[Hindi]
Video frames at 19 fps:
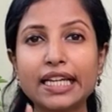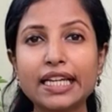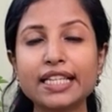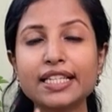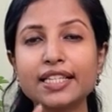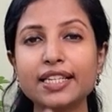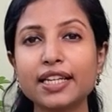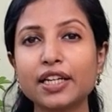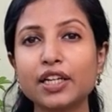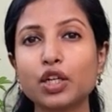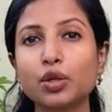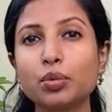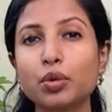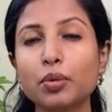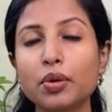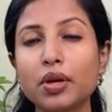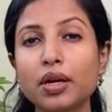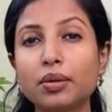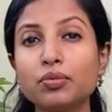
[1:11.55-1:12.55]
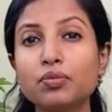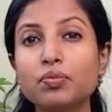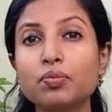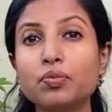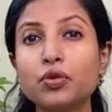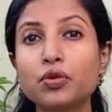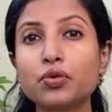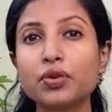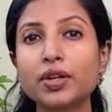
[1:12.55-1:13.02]
इसलिए गर्मियों में हम
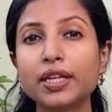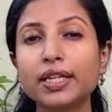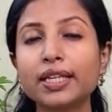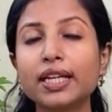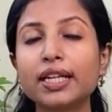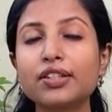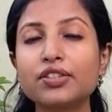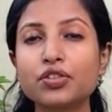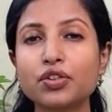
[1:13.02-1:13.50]
प्रूनिंग या